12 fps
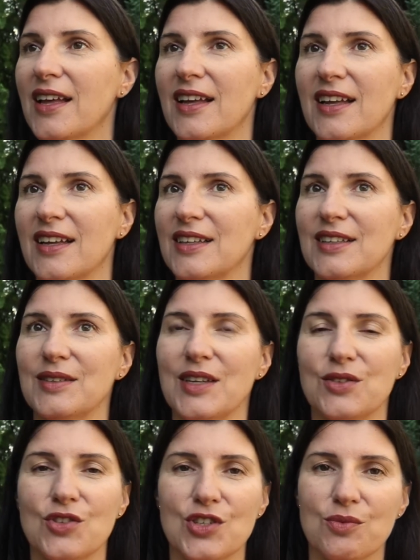E,
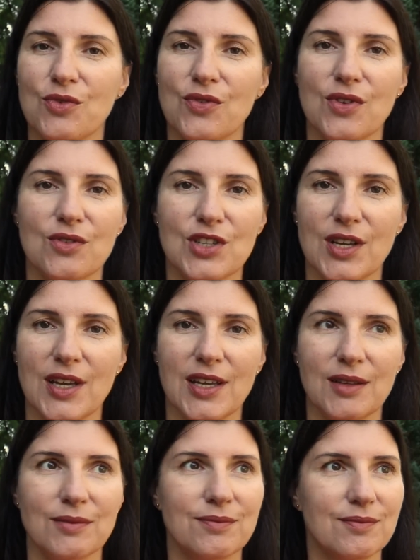niektórzy mówią,
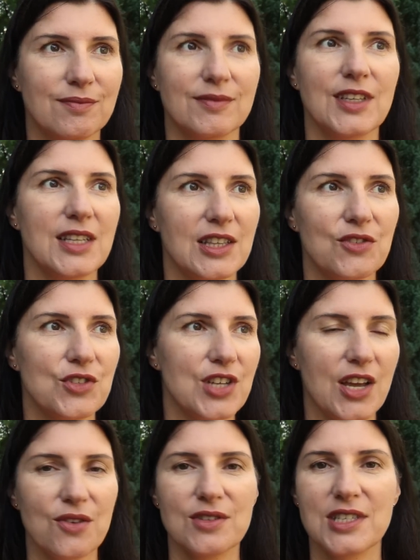że nie
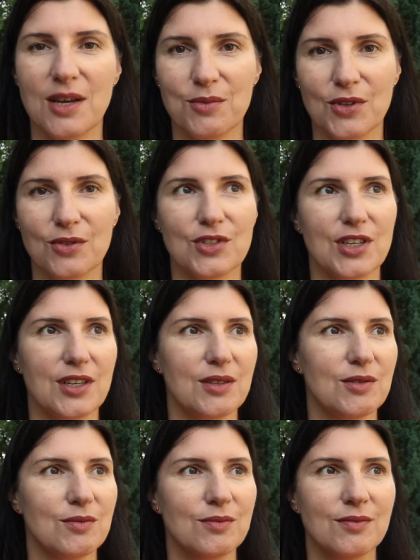nadążają za mną,
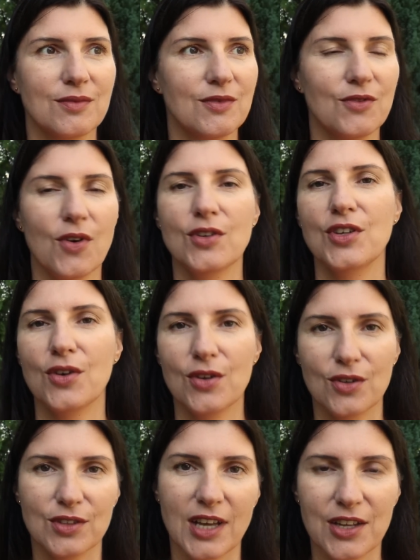że wolniej
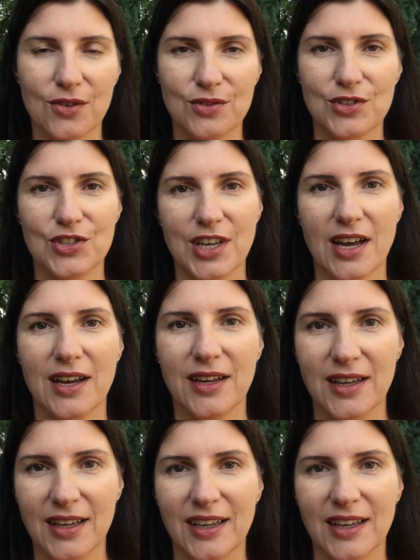oglądają niż ja